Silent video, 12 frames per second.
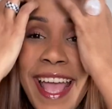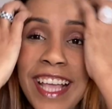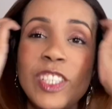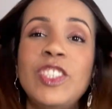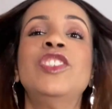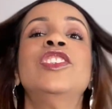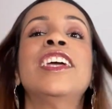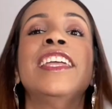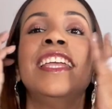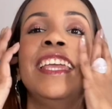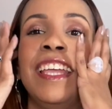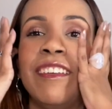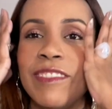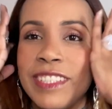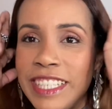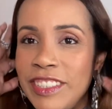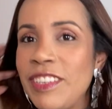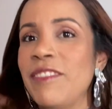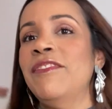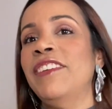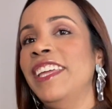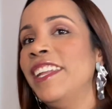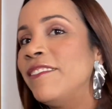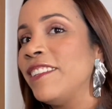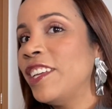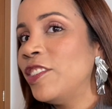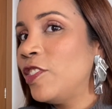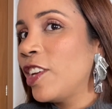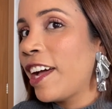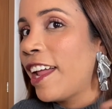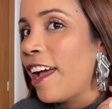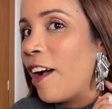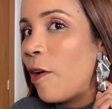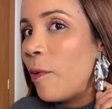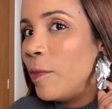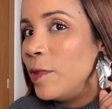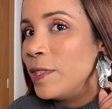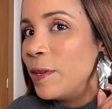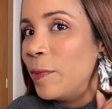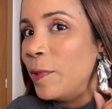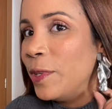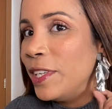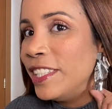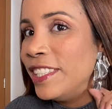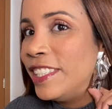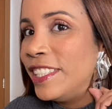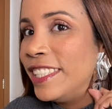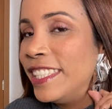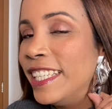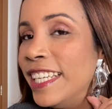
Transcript: Este aqui vocês já viram neste canal, meus amores.